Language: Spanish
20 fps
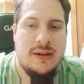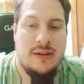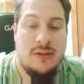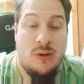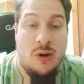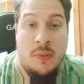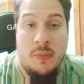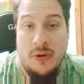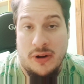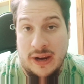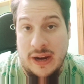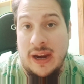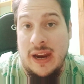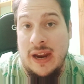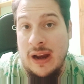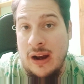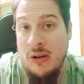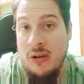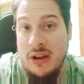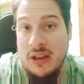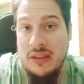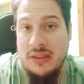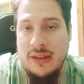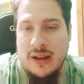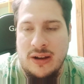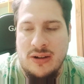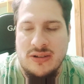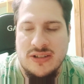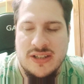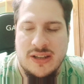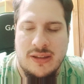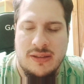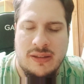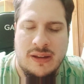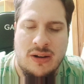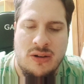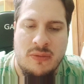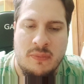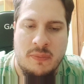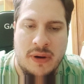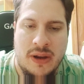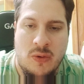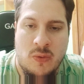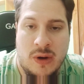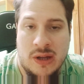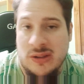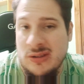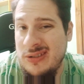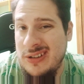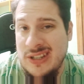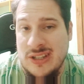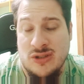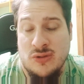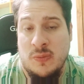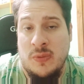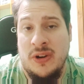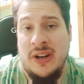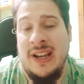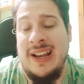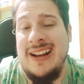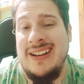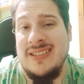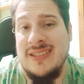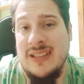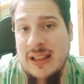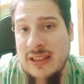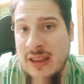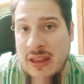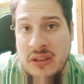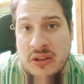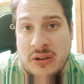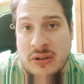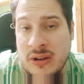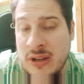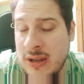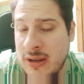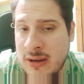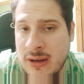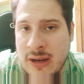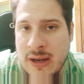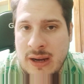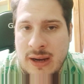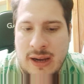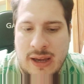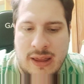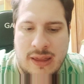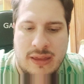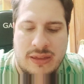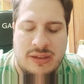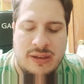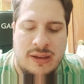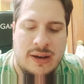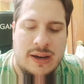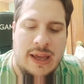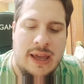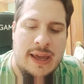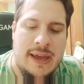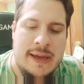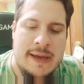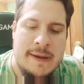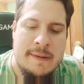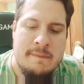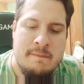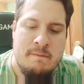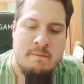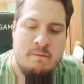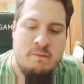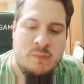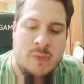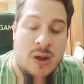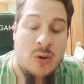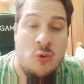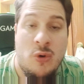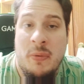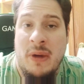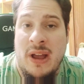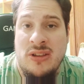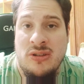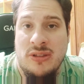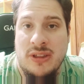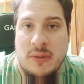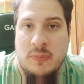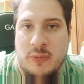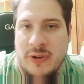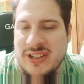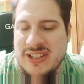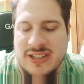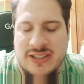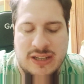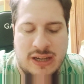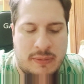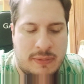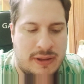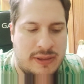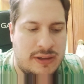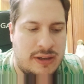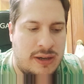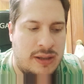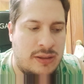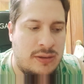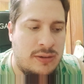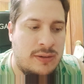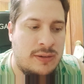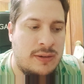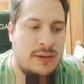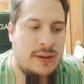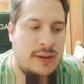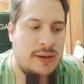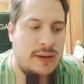¿no? Porque era lo que se decía con Play 4 y se supone que hasta el día de hoy es decir, em, nueve años después se sigue manteniendo.